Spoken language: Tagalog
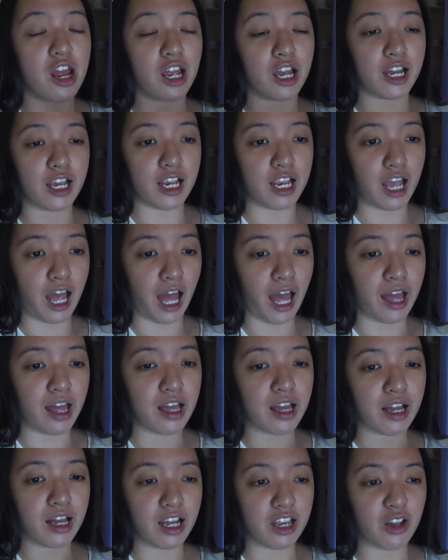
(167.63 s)
Kaya,
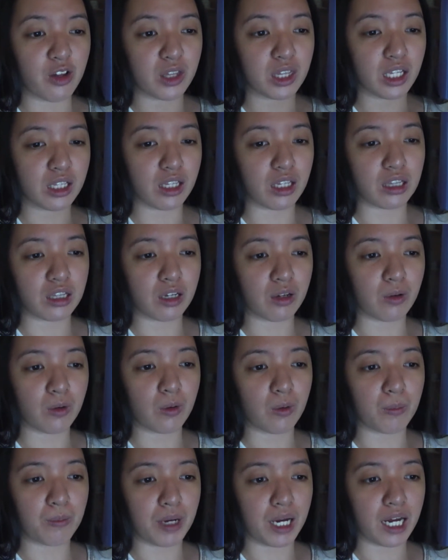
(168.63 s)
ngayon, titingnan
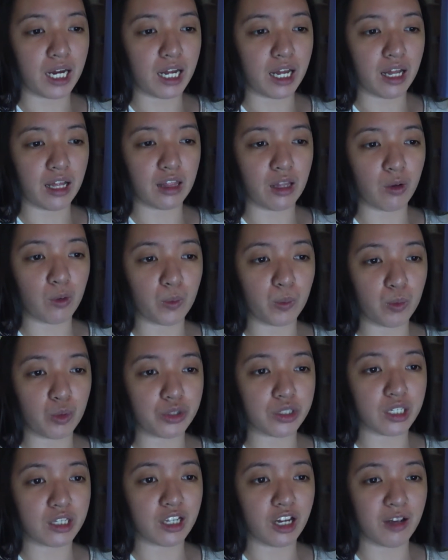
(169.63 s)
ko baka
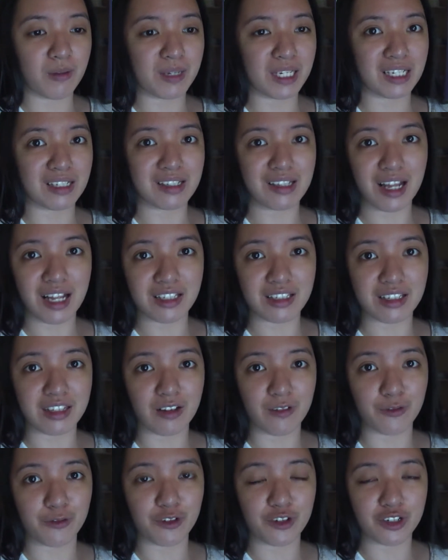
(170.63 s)
naubusan na kami ng slots
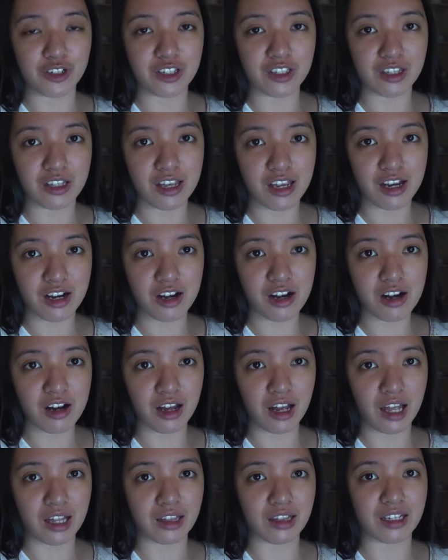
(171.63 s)
ng first year
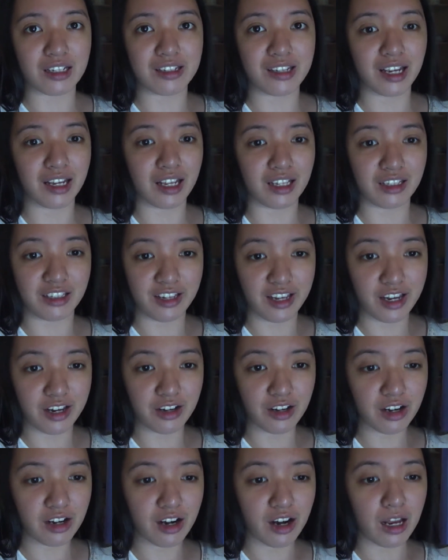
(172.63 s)
at ng second year